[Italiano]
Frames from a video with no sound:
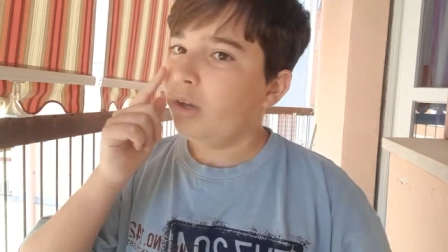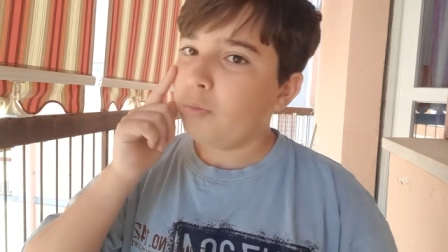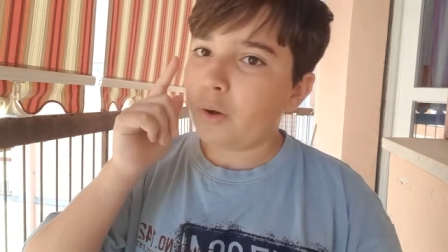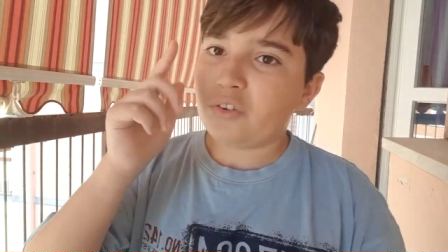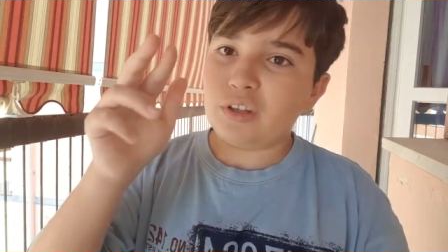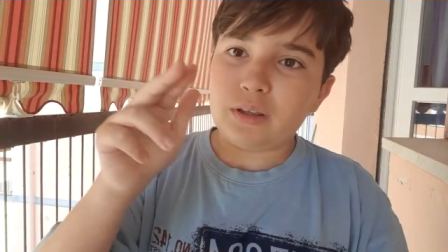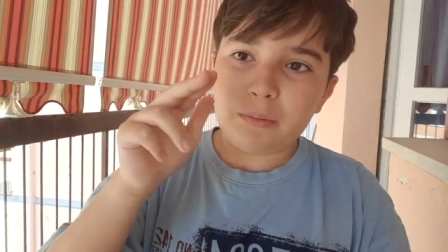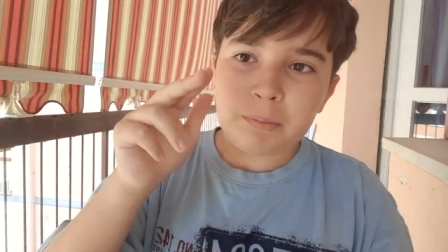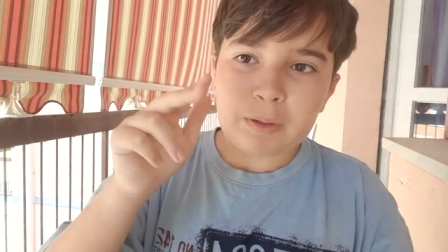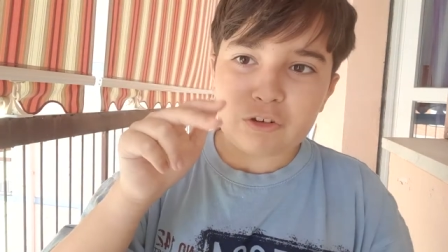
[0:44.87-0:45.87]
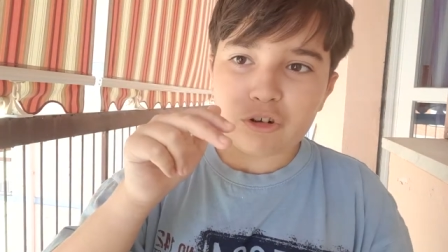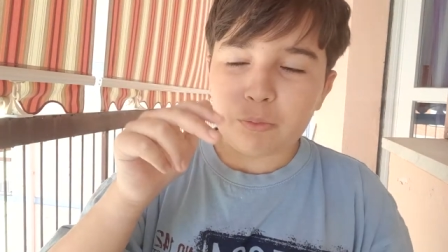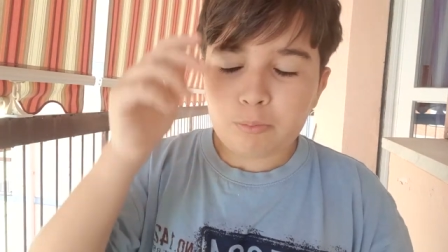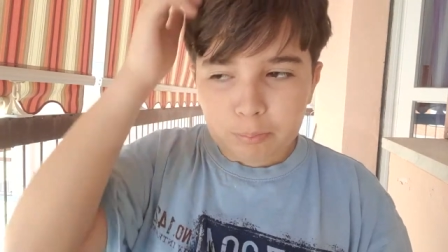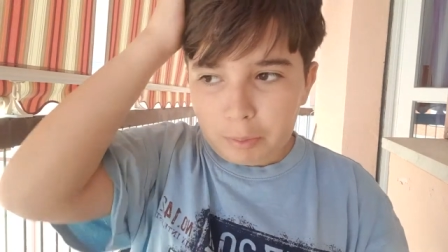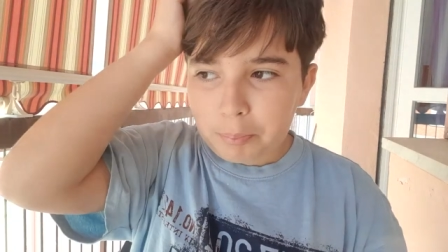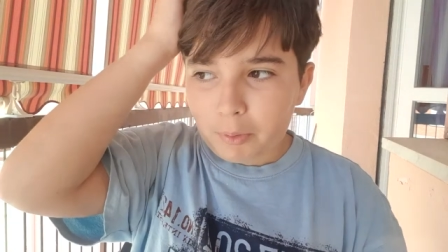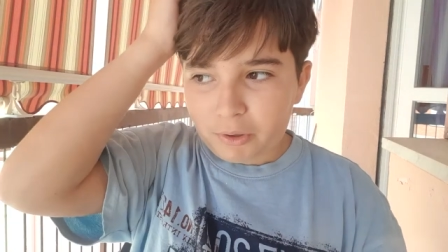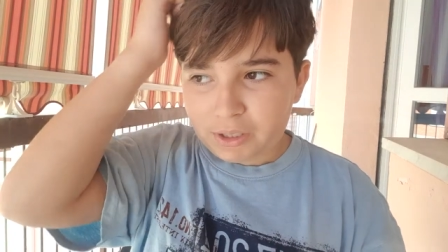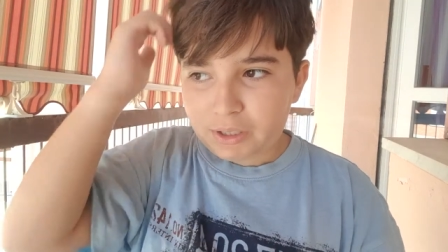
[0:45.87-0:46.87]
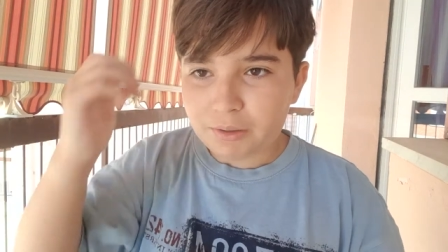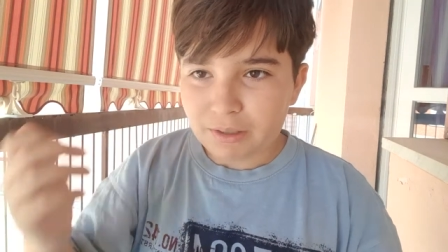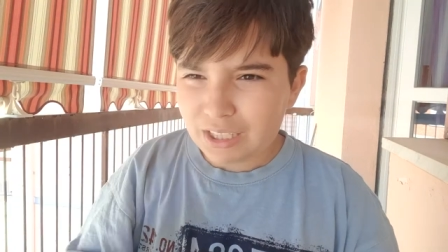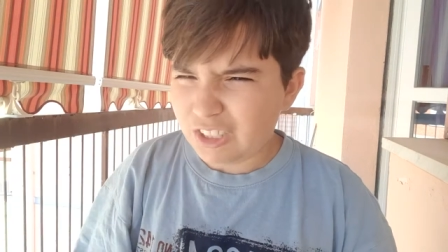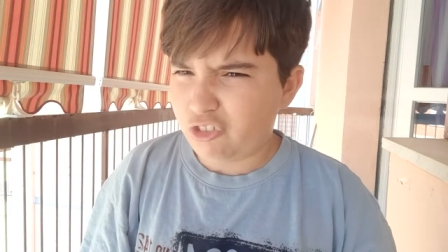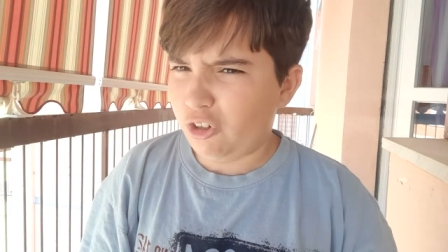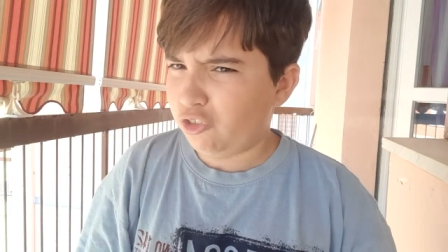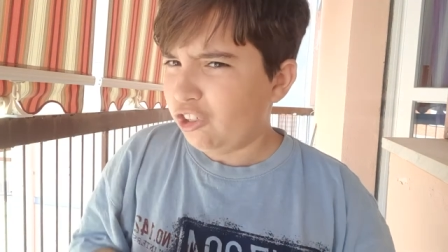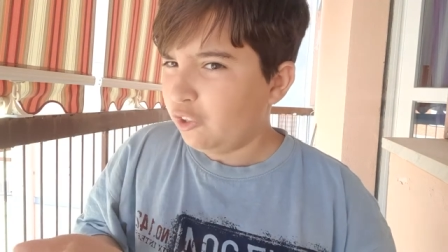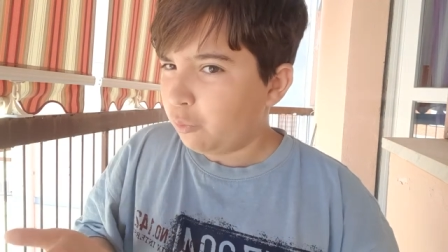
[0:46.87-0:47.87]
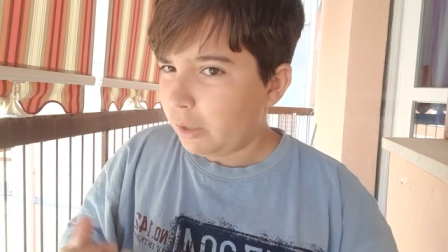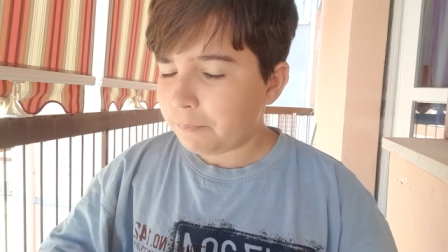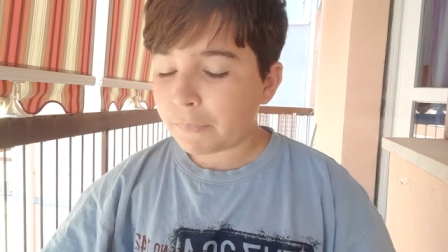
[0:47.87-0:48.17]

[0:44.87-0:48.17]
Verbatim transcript: Forse tre mi piace un po' pochi, diciamo 5,